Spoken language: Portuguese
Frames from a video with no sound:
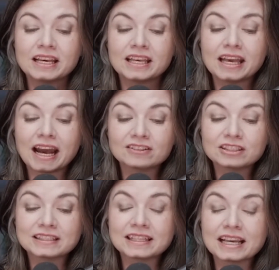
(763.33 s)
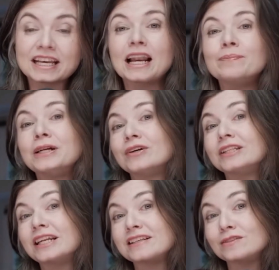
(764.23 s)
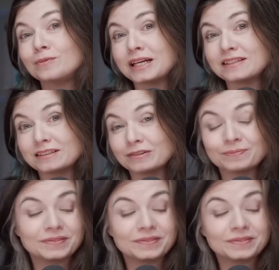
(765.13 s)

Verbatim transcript: que é dizer que ela perdeu interesse no Brasil.